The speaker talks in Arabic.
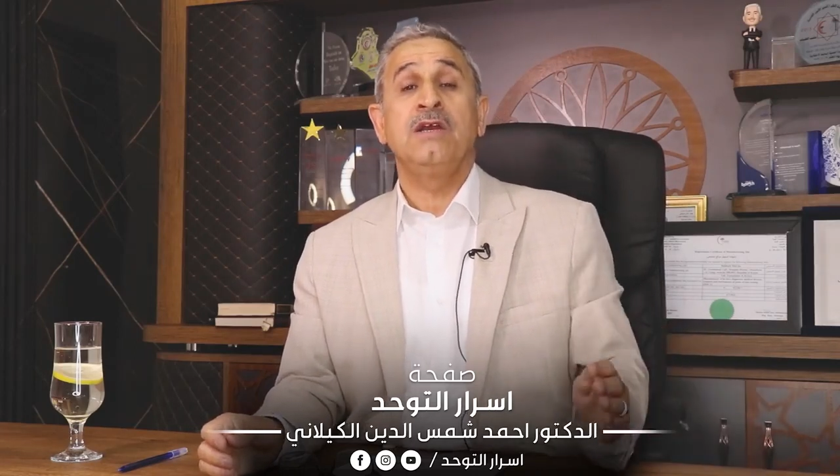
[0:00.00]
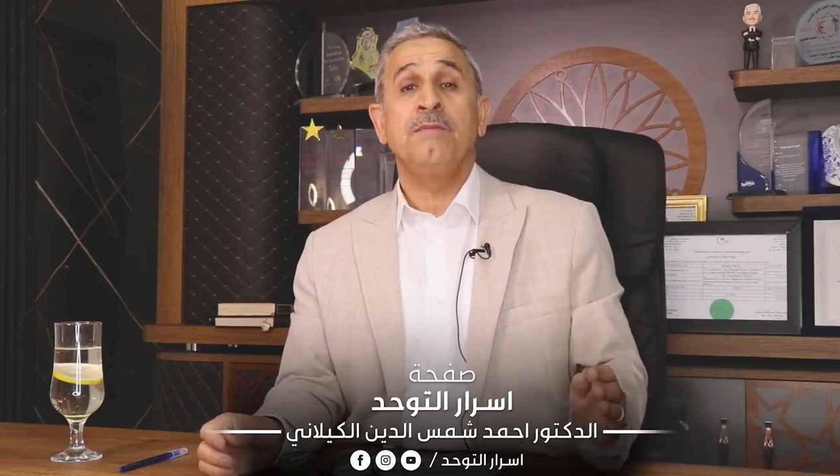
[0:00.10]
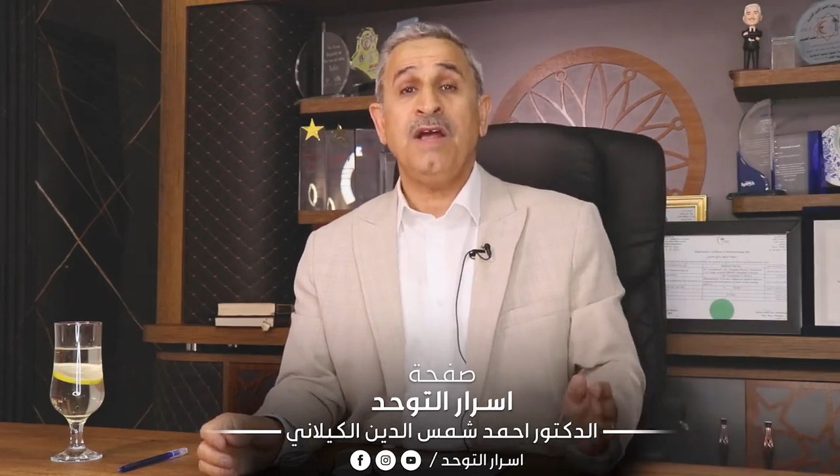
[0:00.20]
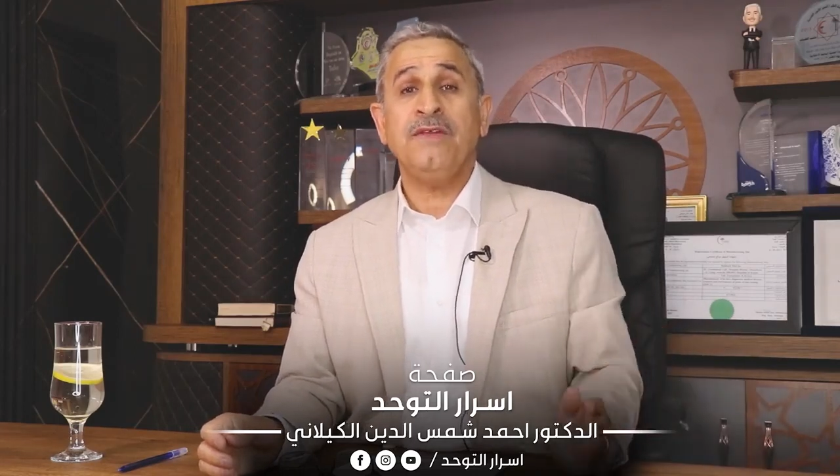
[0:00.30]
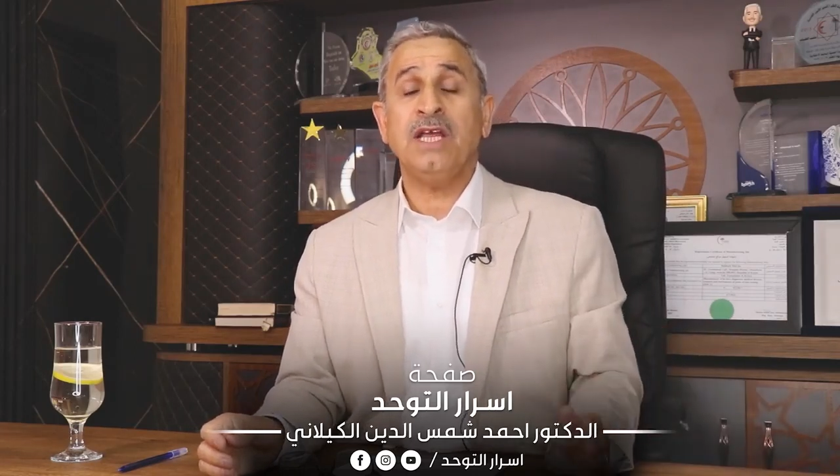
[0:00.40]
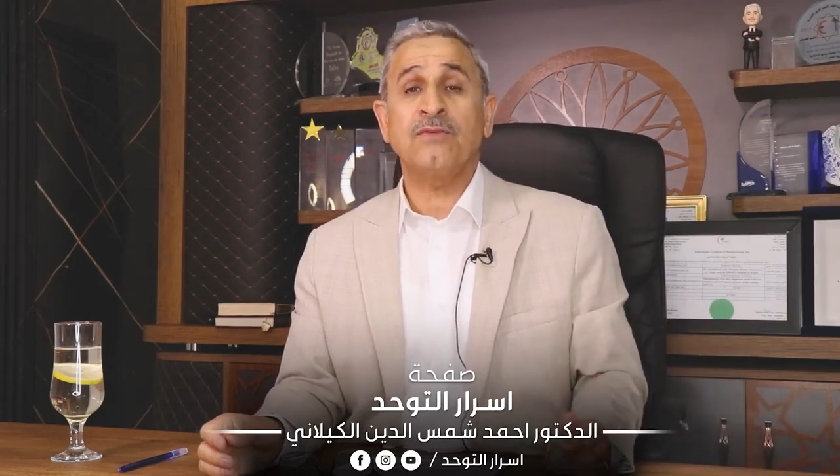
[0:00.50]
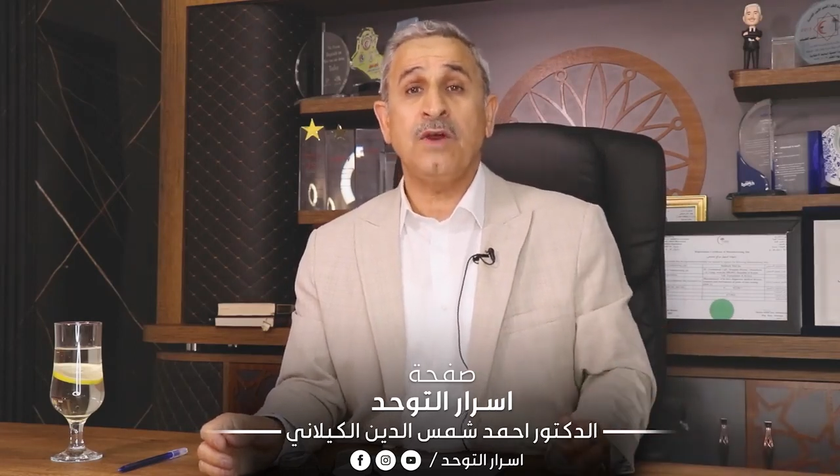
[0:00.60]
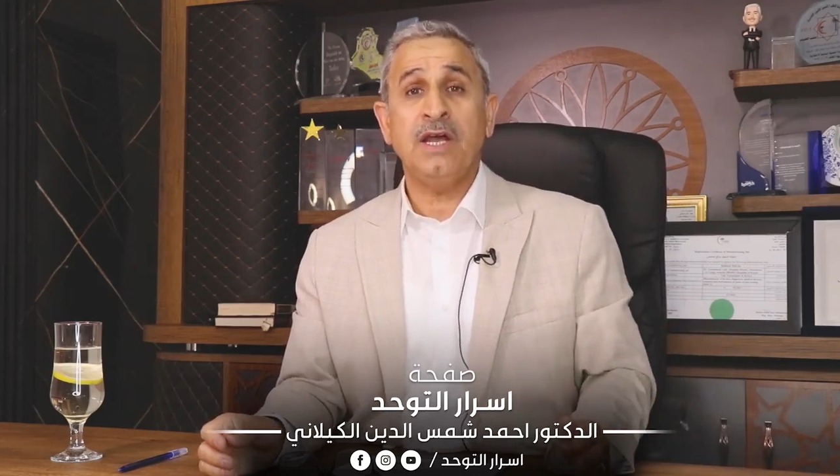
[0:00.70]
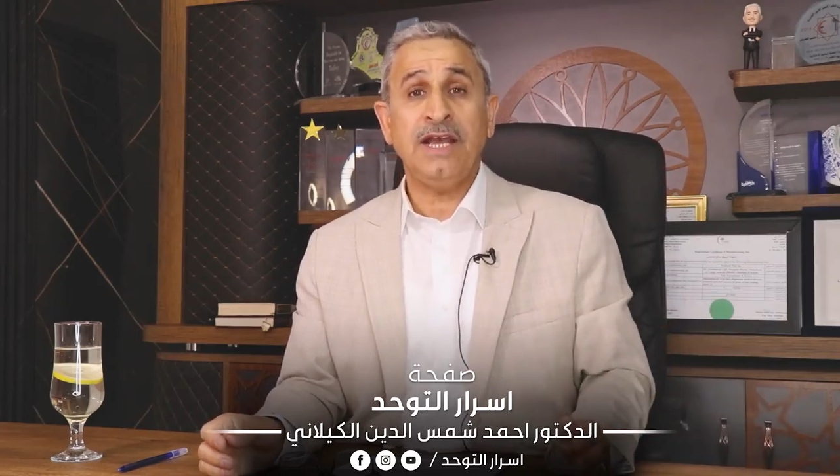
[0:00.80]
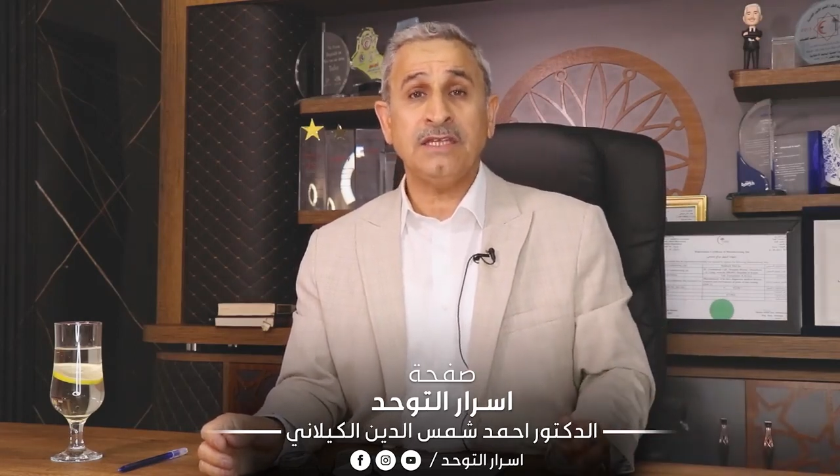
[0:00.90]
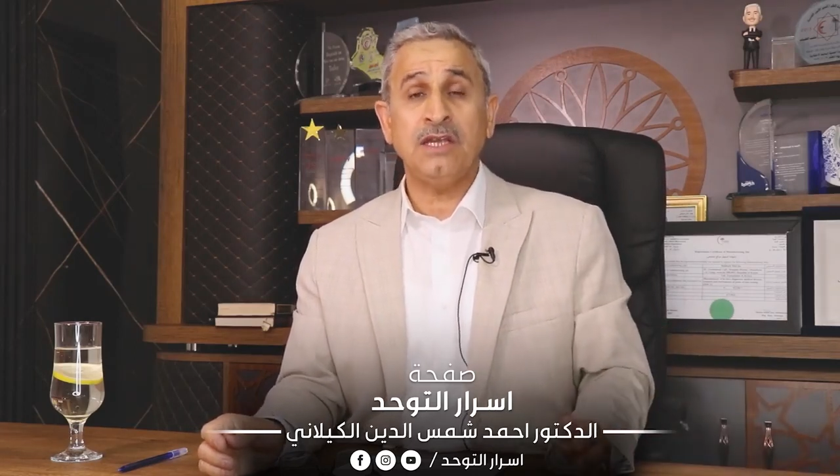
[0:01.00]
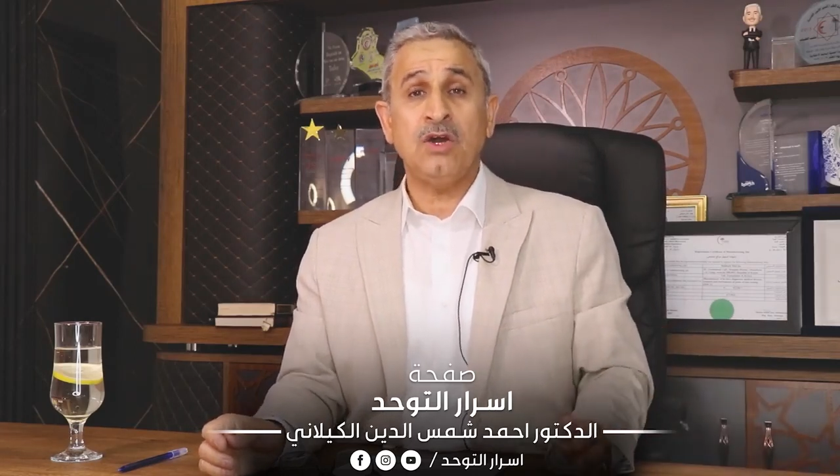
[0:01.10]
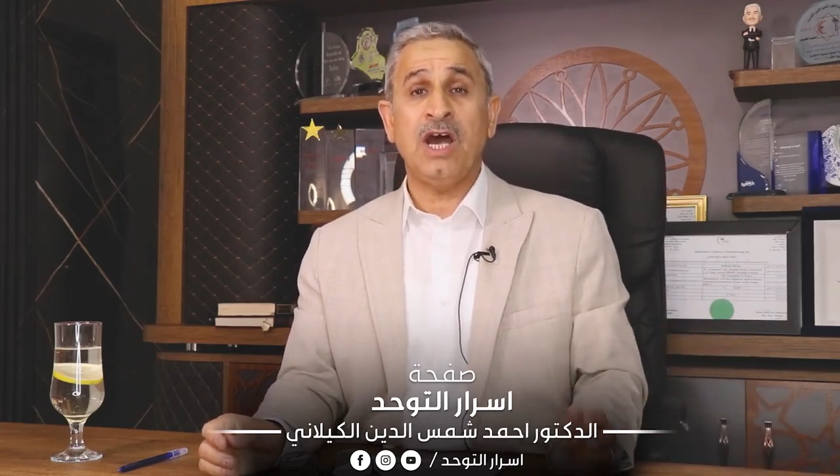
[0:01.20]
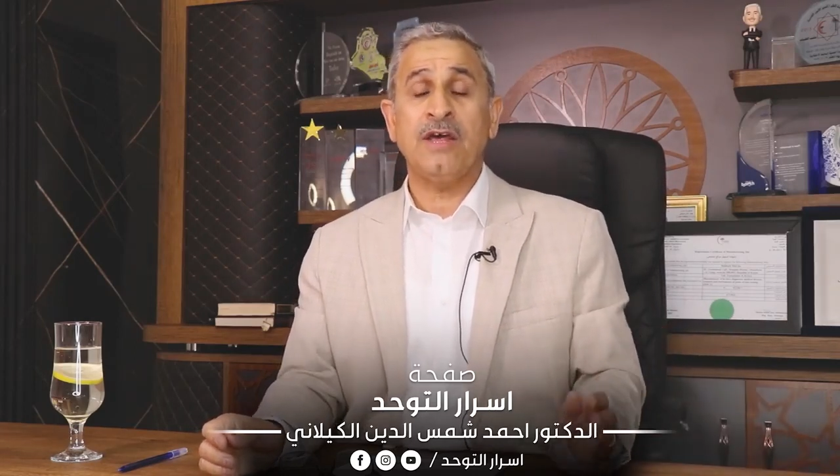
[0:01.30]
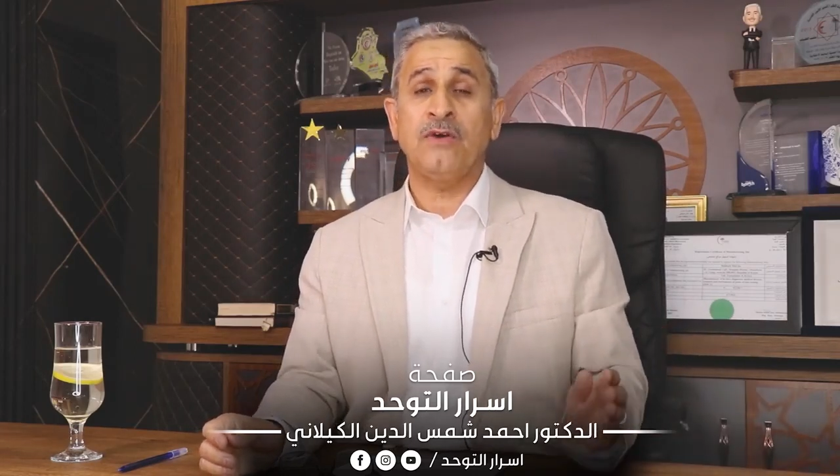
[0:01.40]
بعض الاطفال حتى لو
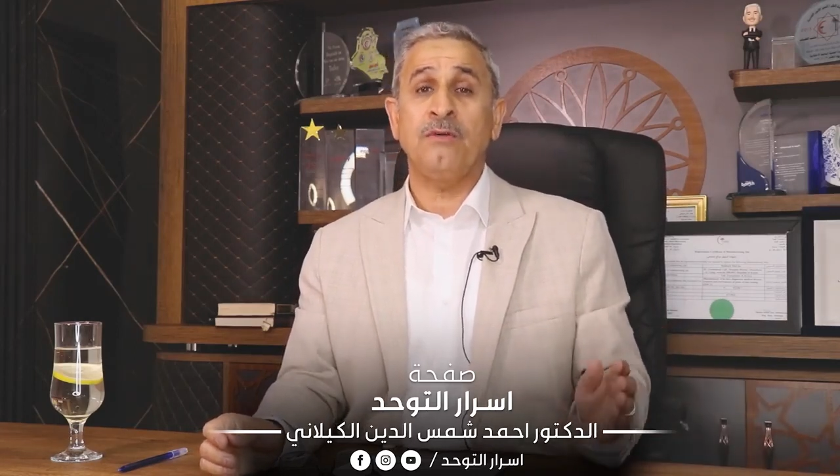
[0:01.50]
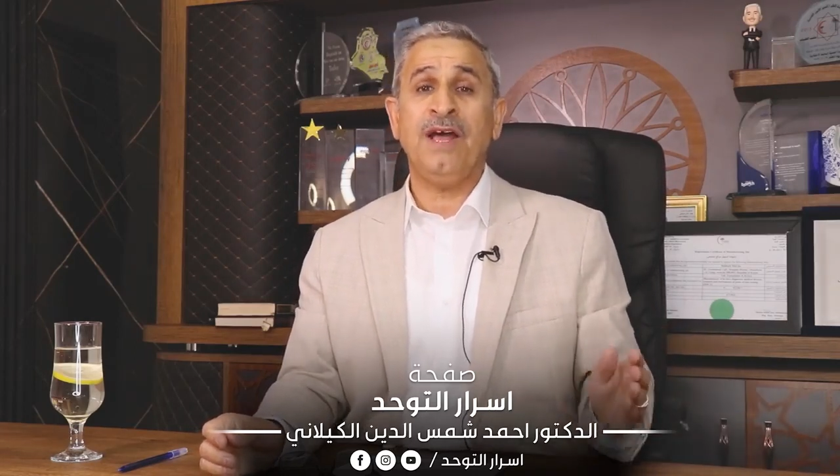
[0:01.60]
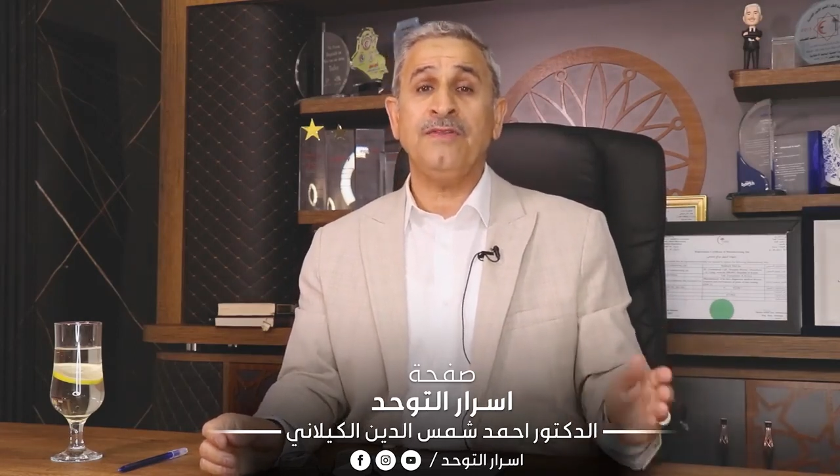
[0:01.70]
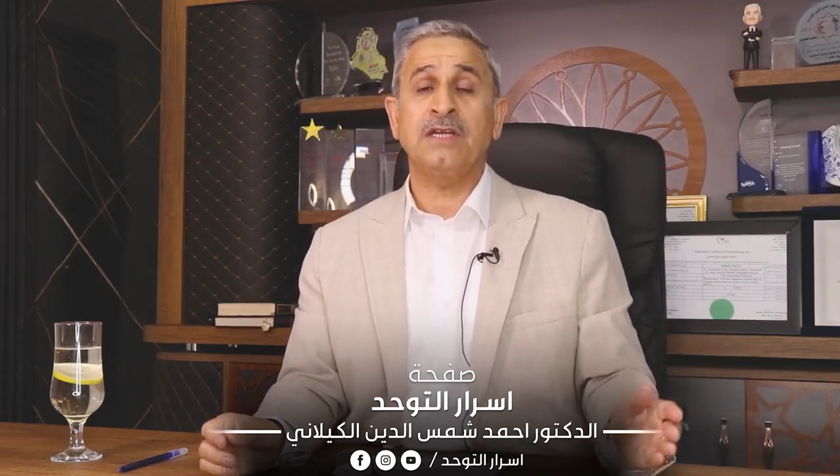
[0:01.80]
اخذوا بعض